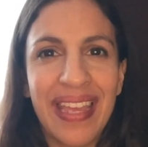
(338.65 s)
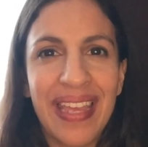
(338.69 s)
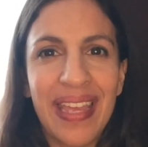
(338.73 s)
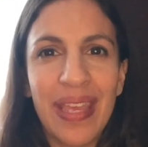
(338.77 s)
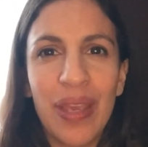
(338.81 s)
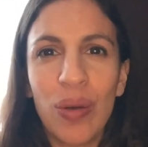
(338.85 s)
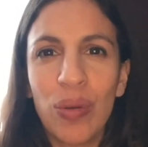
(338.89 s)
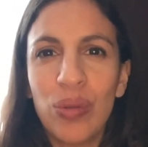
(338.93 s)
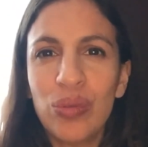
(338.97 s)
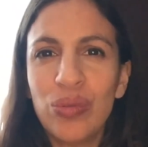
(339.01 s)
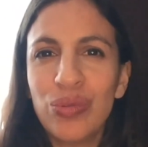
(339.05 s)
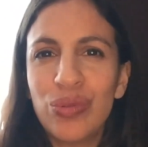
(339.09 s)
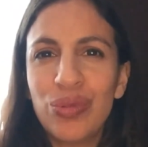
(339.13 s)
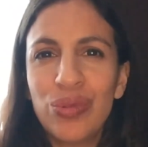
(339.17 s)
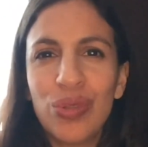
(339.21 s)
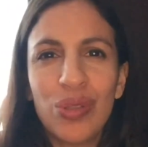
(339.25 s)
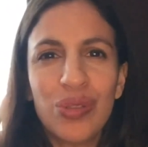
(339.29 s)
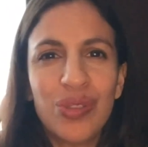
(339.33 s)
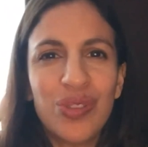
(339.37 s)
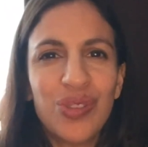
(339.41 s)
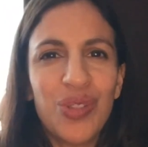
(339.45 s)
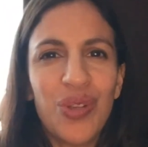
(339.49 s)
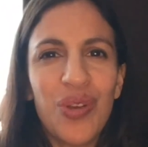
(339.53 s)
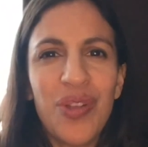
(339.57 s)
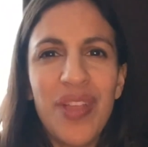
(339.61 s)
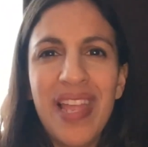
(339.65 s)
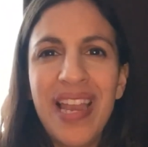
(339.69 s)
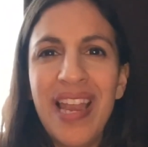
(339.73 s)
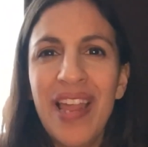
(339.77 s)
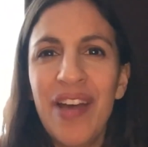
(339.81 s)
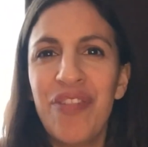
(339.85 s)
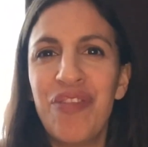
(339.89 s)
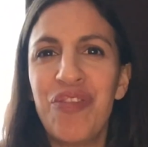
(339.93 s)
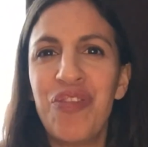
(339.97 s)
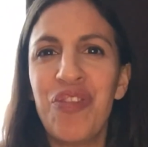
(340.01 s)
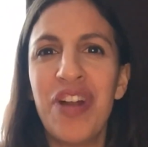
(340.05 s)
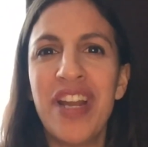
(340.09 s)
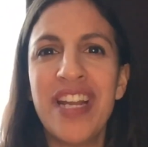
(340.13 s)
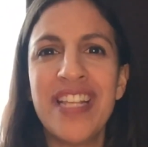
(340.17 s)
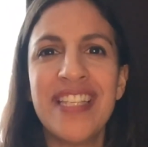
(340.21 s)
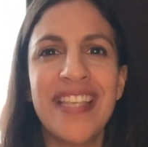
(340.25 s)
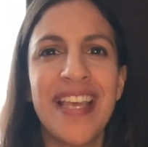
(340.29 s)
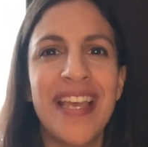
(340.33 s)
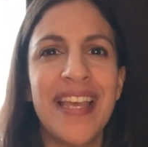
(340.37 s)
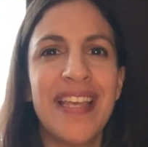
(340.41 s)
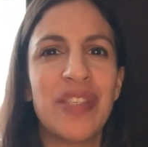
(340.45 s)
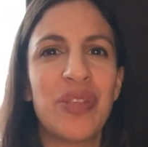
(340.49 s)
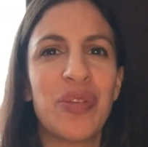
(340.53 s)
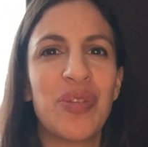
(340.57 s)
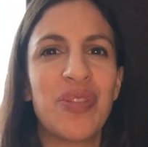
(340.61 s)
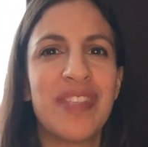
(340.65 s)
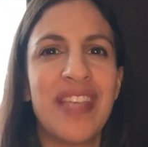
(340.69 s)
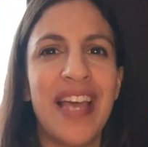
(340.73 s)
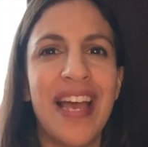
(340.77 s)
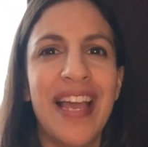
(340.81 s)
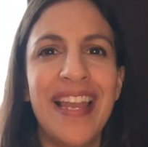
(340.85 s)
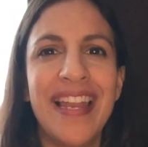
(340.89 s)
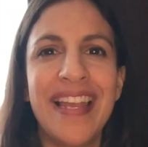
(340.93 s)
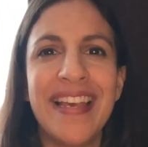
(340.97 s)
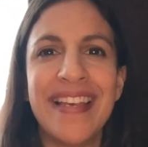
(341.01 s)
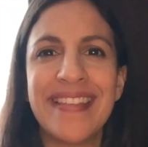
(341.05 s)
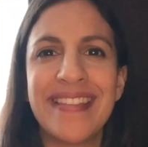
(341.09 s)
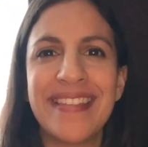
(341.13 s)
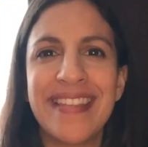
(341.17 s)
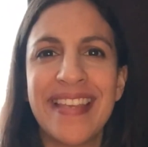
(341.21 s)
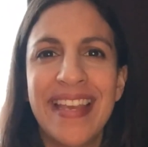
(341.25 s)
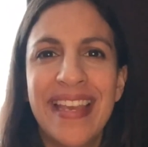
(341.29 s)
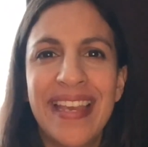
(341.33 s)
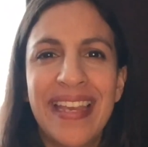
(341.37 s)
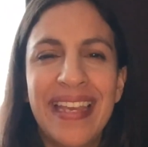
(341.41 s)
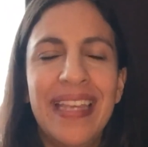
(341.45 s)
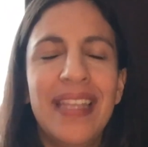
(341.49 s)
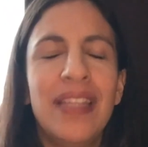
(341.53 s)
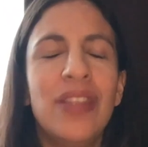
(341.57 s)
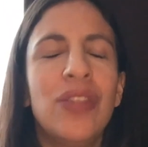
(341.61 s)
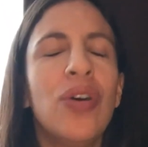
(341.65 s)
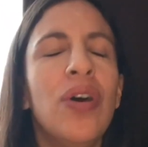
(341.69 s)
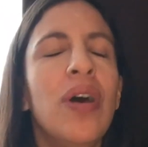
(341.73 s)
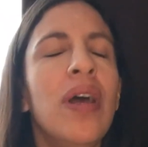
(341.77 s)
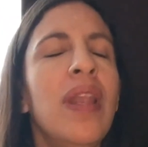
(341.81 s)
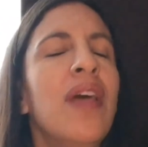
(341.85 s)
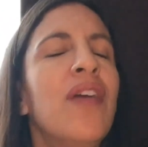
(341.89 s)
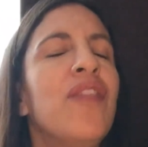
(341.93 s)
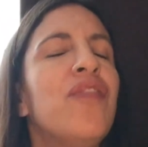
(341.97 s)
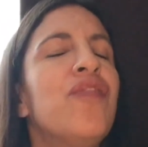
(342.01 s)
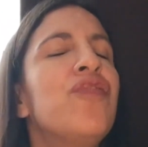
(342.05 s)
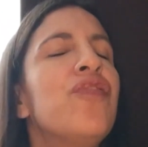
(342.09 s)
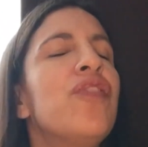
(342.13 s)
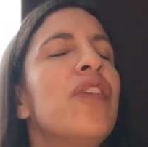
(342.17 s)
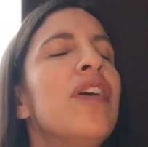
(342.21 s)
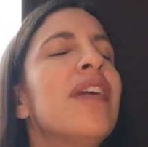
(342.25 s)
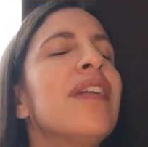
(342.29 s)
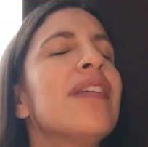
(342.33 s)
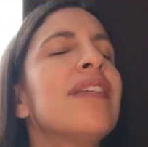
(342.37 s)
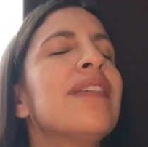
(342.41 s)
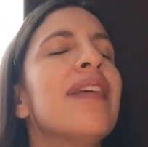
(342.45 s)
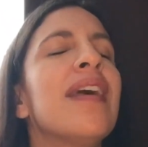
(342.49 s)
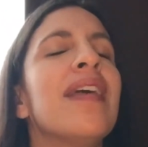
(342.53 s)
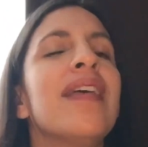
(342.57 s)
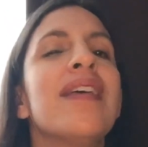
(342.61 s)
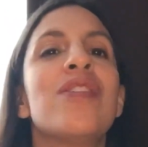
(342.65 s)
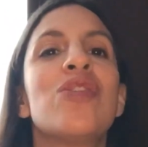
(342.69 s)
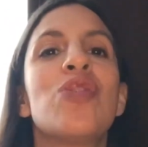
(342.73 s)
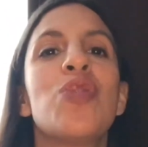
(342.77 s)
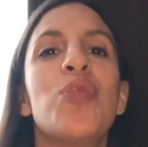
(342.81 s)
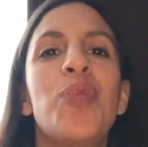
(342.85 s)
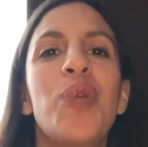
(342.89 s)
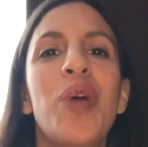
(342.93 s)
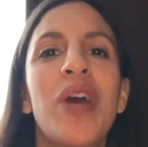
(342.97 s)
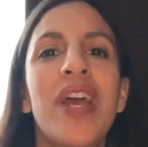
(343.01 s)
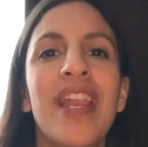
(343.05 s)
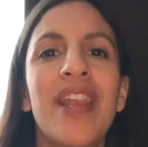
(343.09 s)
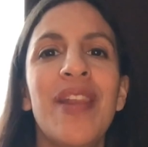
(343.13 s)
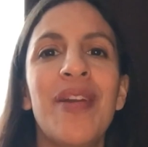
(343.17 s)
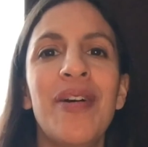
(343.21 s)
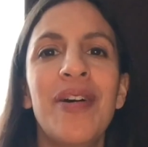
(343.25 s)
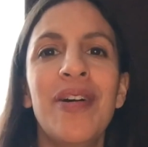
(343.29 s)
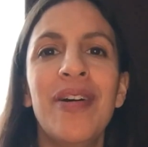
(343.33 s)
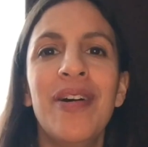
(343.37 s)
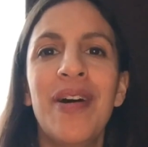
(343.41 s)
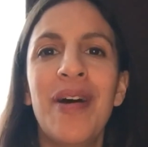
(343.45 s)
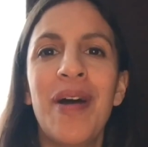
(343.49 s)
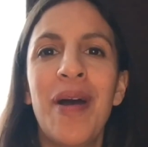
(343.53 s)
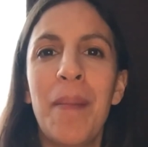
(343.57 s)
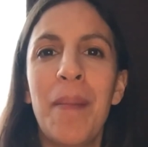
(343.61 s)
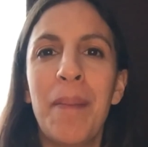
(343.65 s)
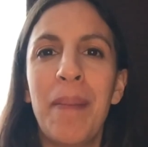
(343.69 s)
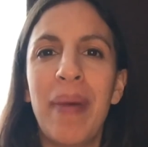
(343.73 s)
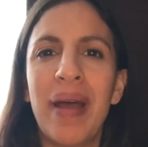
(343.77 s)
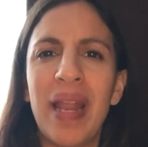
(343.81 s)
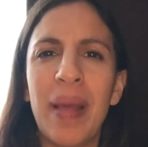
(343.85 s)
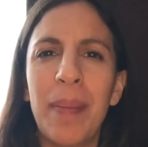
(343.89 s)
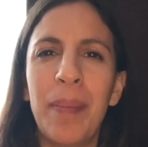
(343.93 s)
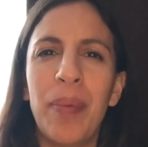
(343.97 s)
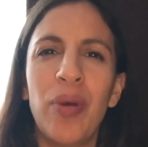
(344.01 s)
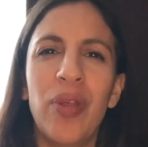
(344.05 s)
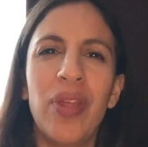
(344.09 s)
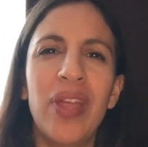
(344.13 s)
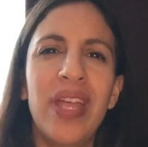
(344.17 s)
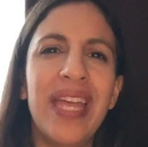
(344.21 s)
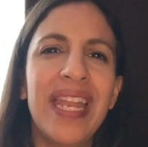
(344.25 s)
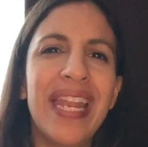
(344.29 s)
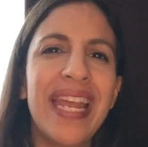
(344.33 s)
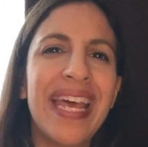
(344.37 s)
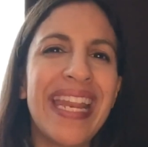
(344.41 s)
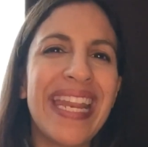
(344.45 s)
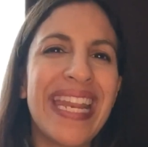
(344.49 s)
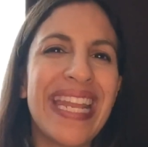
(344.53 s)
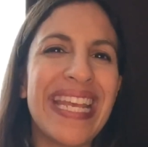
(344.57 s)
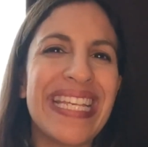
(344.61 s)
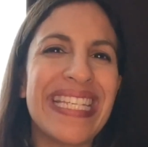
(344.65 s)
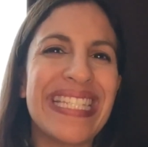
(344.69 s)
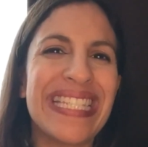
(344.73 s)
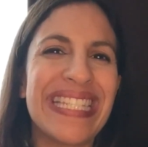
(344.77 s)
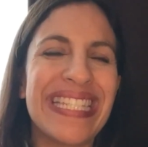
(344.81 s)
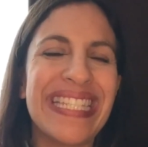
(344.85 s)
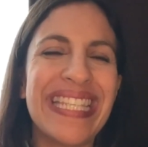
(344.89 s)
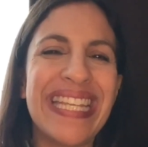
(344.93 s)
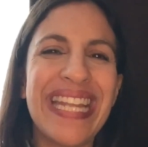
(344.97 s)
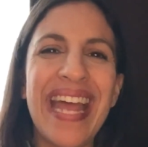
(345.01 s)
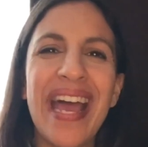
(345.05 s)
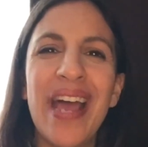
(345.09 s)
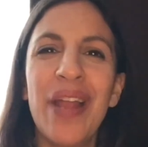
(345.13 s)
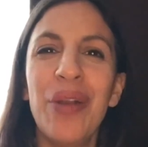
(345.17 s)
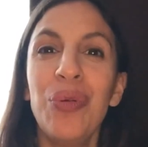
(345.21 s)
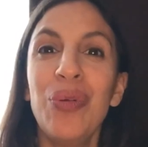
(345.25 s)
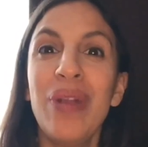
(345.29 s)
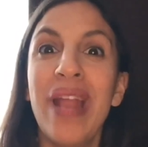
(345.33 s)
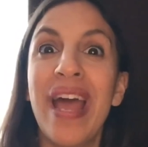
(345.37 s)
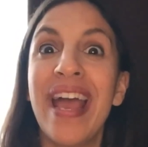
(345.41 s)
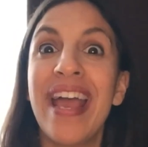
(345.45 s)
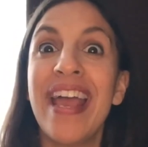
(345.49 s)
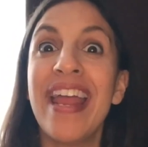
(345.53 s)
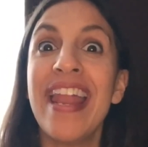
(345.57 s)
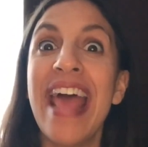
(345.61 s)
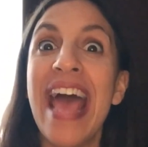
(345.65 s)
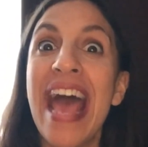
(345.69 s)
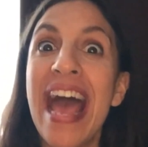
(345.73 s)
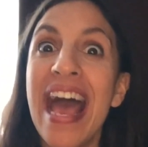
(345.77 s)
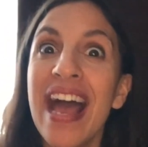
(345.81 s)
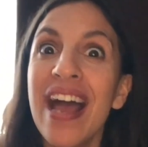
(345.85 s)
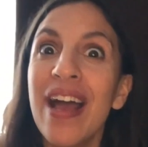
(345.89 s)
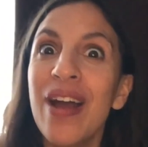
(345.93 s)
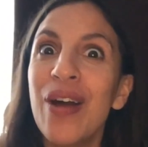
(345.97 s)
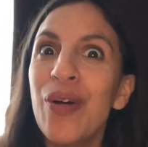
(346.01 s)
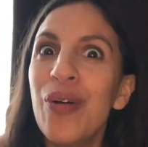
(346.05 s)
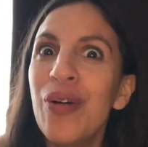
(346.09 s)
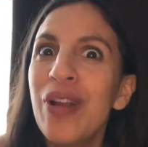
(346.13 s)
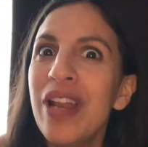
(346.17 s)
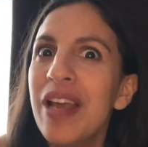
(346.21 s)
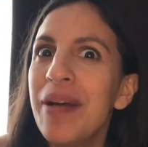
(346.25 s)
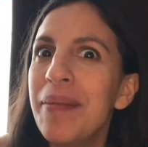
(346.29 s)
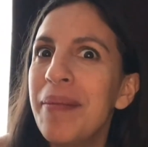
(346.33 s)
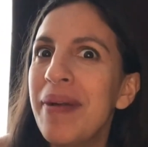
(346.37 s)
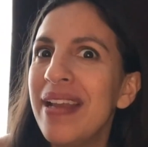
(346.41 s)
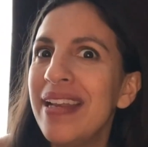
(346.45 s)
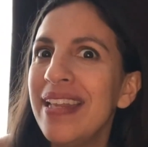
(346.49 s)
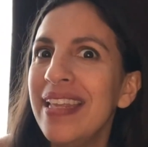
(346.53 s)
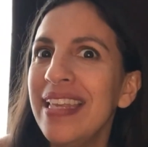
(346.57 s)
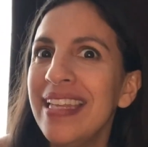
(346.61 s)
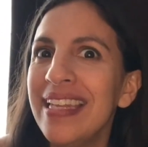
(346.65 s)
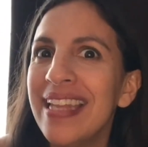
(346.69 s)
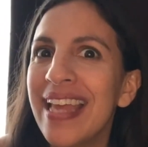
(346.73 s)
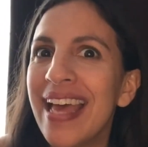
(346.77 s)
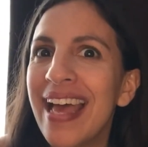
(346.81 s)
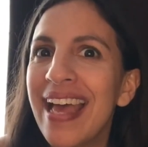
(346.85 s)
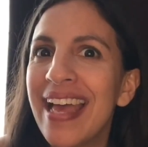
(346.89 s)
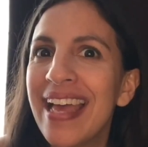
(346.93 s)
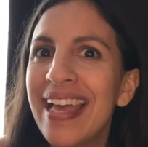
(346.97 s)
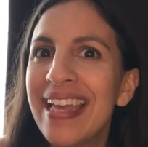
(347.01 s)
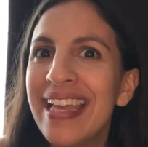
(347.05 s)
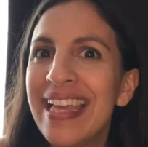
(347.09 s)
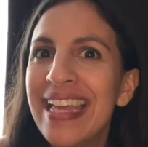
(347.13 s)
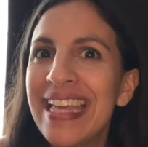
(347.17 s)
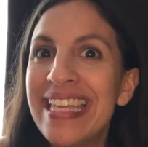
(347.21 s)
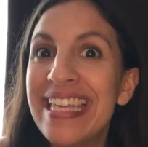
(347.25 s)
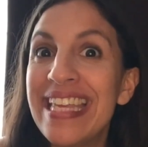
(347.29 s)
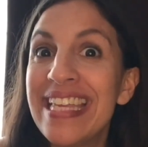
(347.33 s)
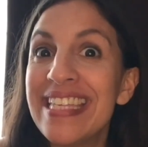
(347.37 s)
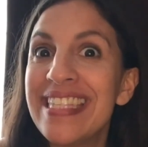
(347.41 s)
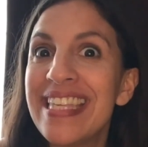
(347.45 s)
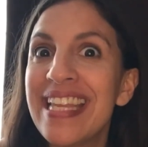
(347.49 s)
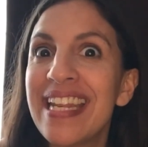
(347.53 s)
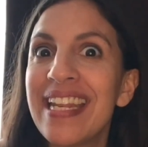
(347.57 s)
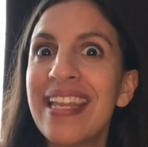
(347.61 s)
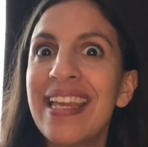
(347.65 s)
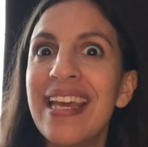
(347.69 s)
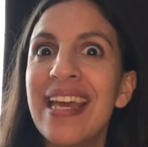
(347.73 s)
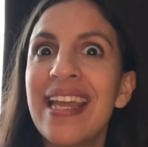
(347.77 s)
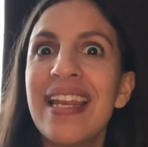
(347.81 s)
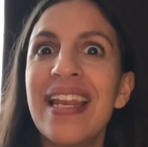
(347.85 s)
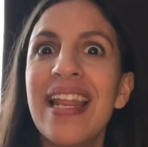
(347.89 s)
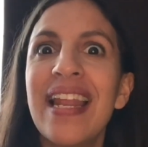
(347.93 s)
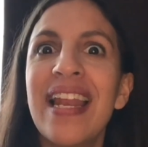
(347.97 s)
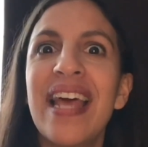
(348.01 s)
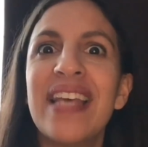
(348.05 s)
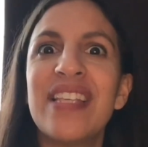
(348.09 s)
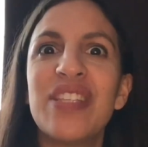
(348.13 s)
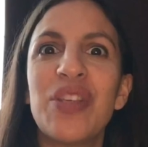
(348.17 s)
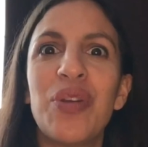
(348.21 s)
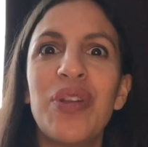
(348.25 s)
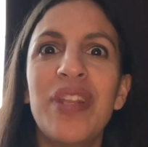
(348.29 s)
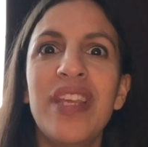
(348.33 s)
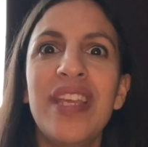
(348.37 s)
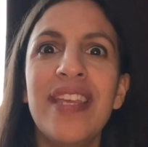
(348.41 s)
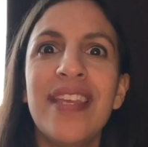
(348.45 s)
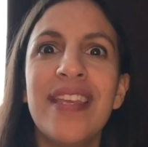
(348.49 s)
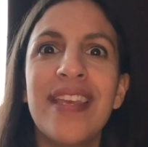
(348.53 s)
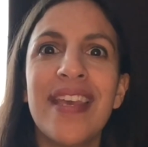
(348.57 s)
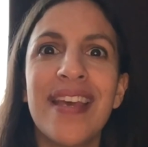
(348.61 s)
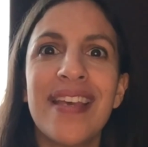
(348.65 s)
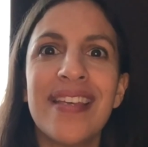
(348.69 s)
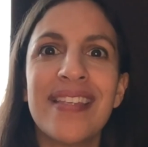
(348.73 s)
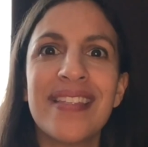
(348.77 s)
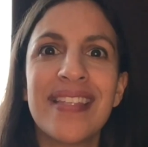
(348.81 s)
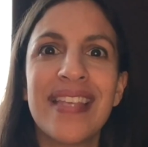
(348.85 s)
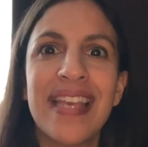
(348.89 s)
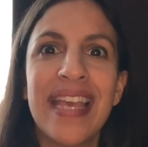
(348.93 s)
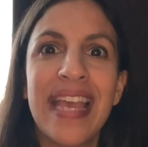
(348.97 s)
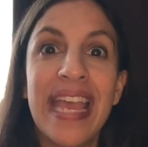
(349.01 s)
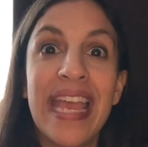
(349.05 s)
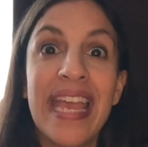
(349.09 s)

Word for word: y juntó toda la fuerza de sus alas y toda la fuerza de su vuelo para poder arrastrar una gran ola marina y acercarla a las orillas.